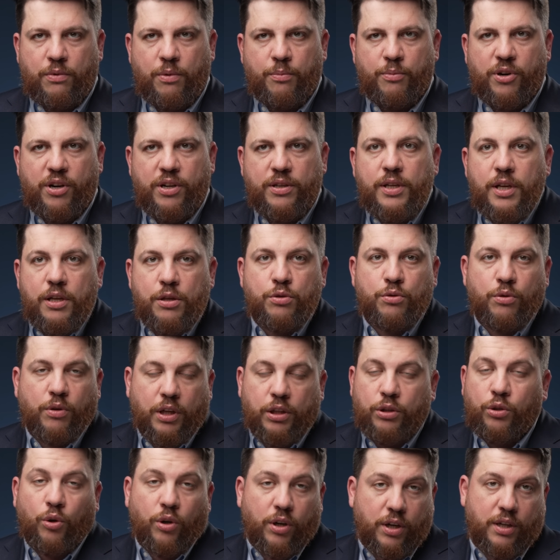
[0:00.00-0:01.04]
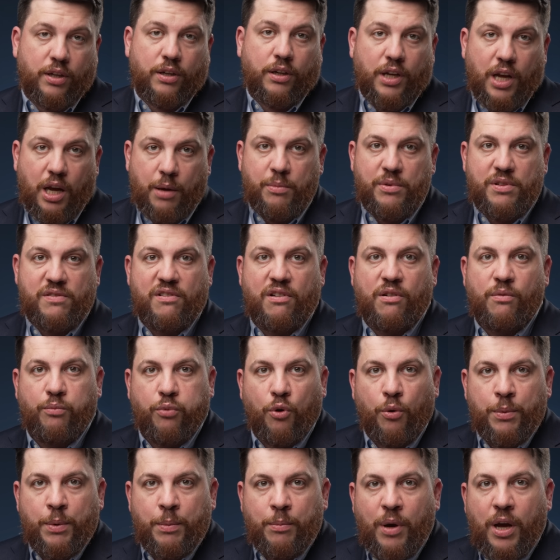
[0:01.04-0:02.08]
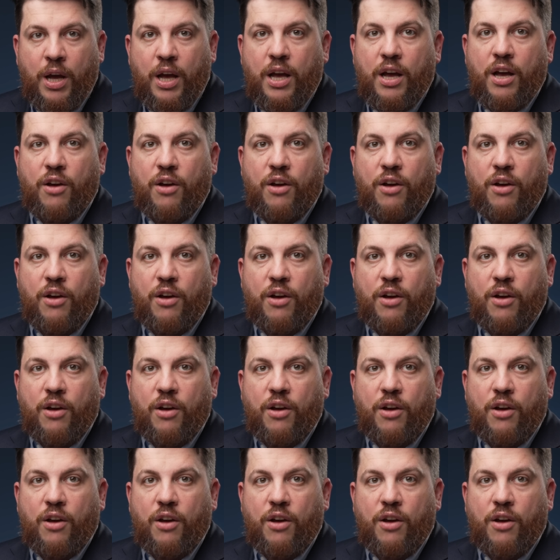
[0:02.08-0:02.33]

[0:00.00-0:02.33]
мобилизацию, которая, как мы с вами помним,